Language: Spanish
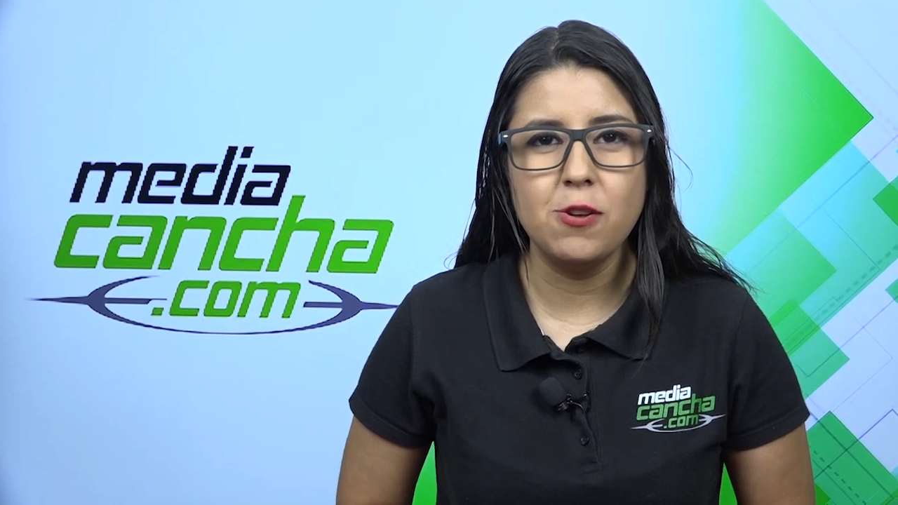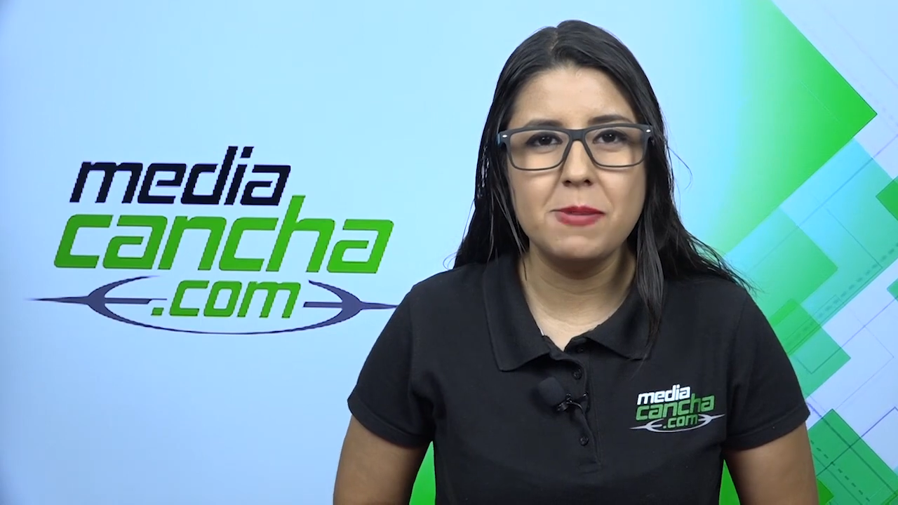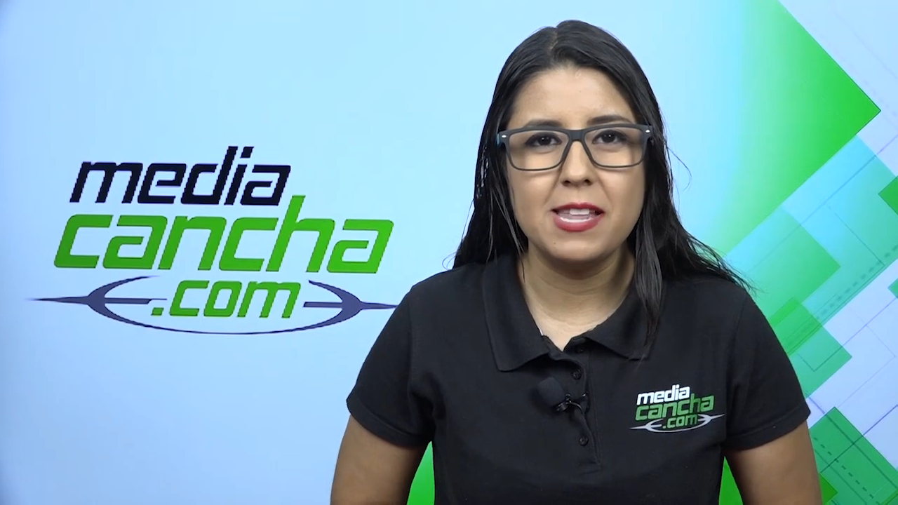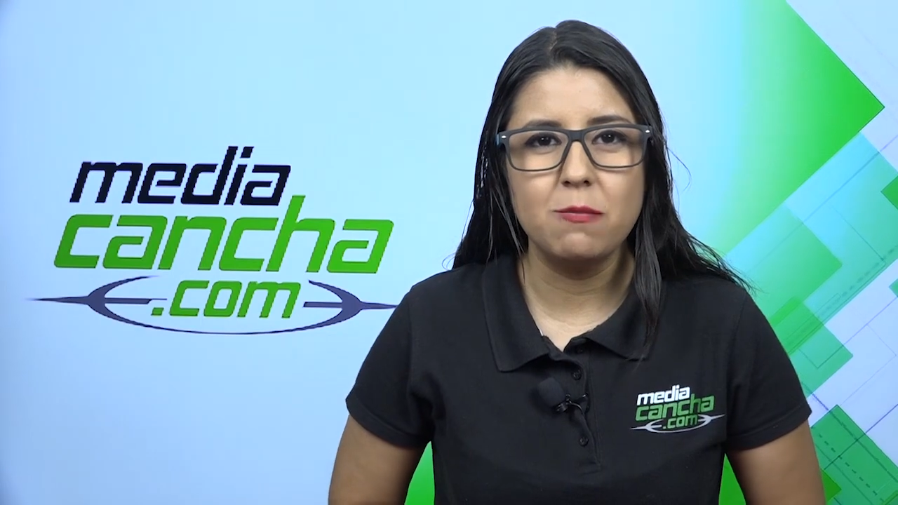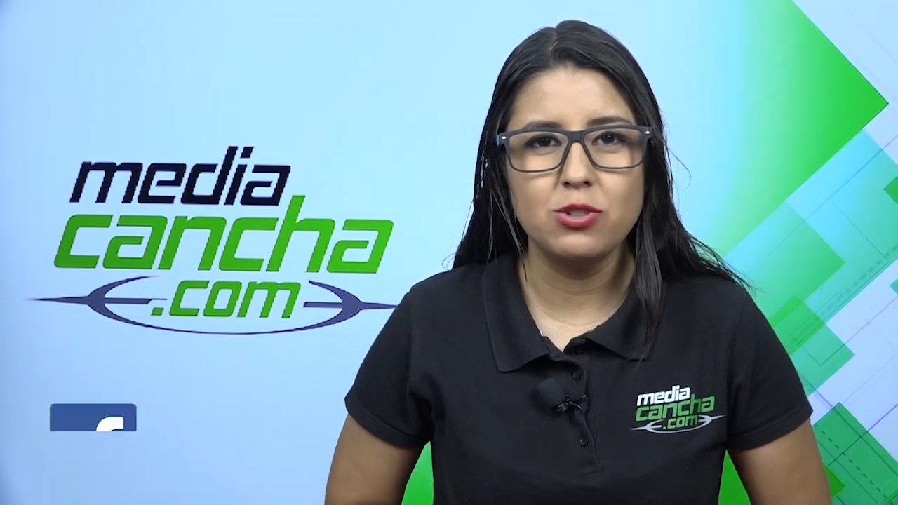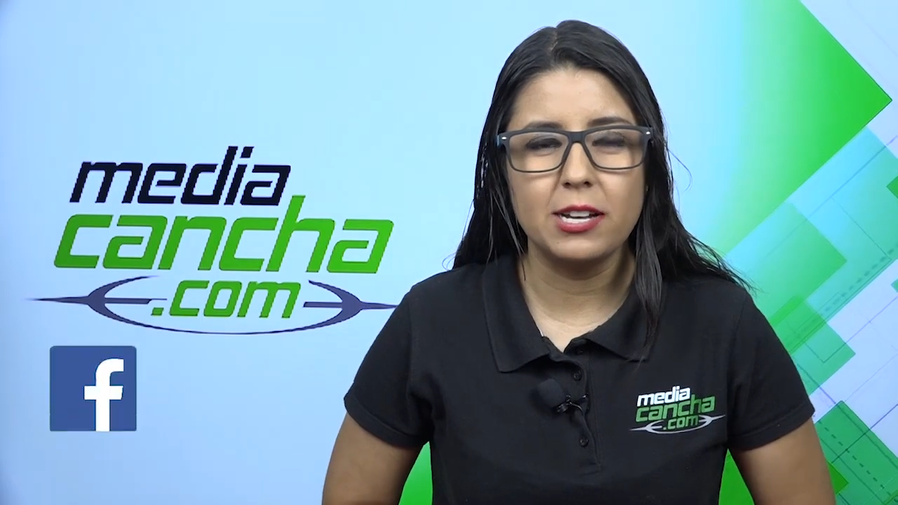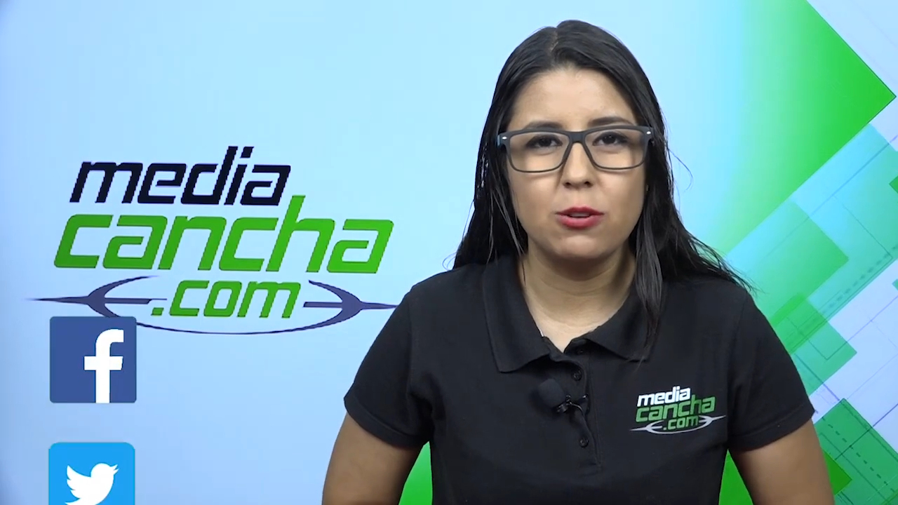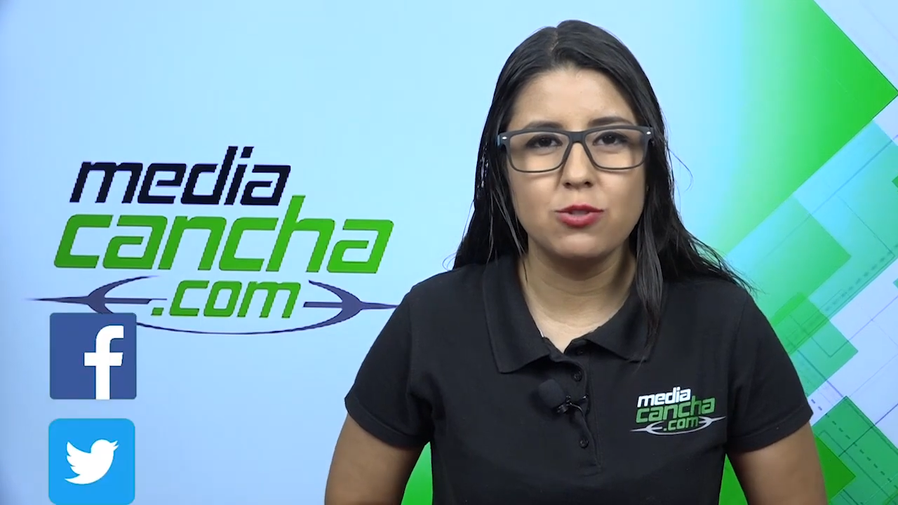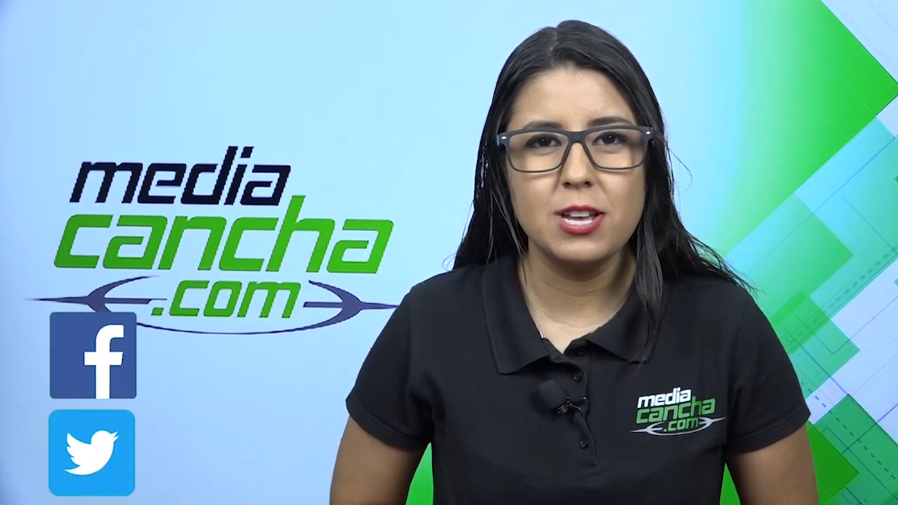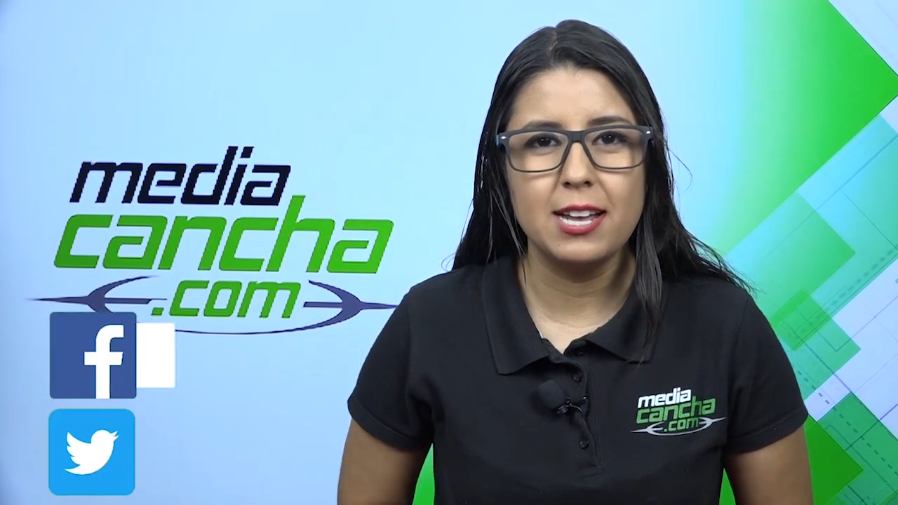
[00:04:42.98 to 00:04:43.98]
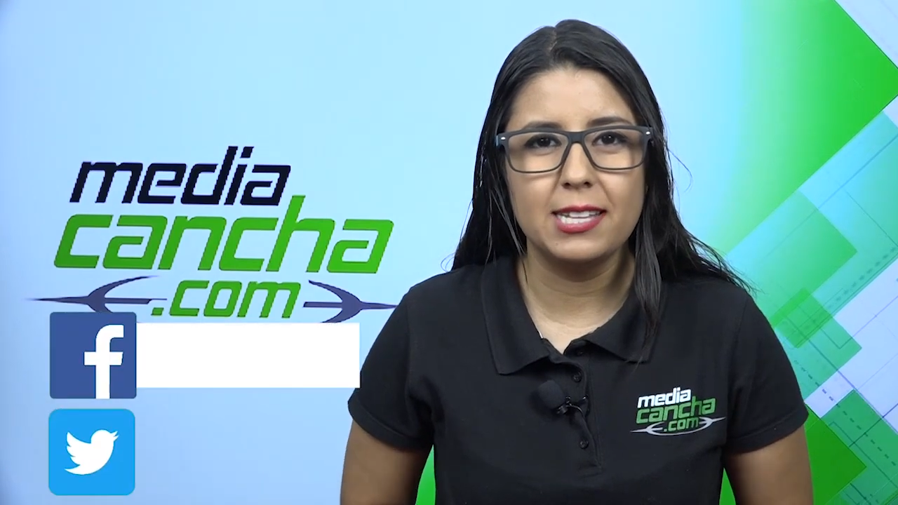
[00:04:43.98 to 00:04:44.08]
Lo invitamos a que nos siga a